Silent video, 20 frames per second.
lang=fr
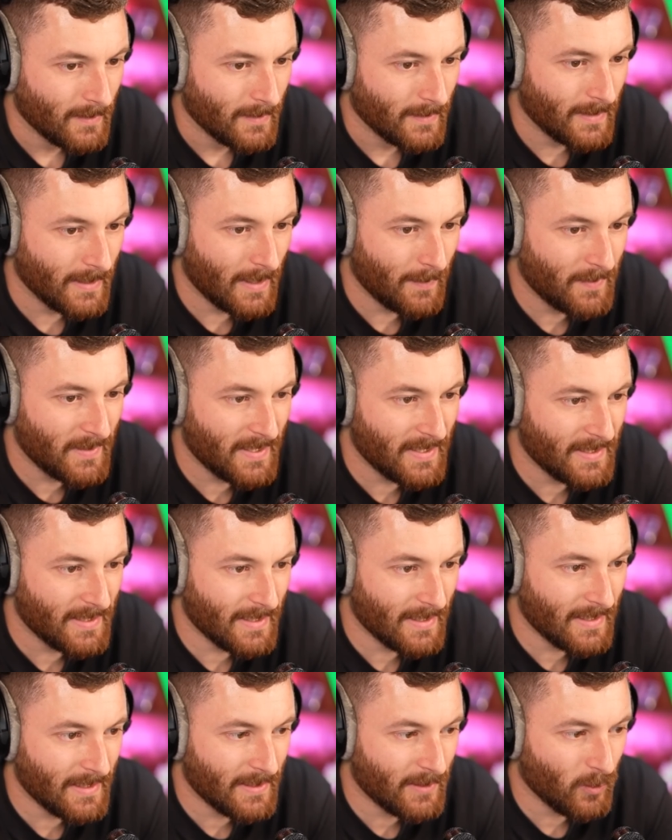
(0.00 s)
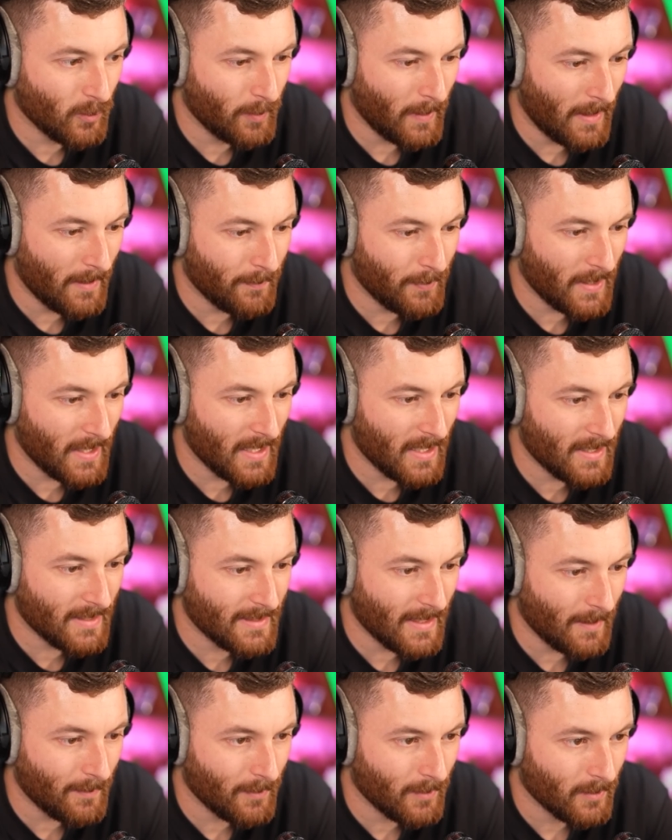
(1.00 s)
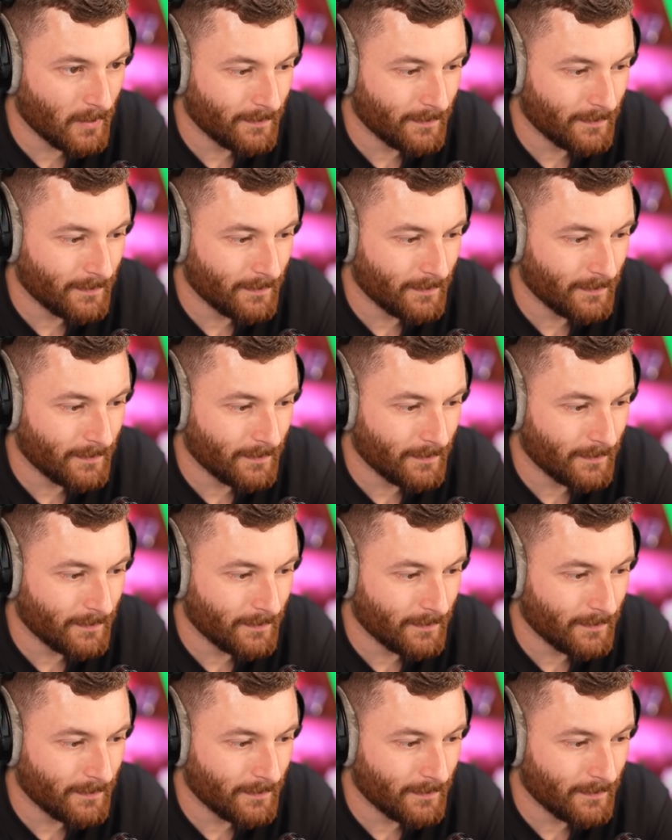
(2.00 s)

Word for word: C'est des petits... Ils sont pas après les arbres.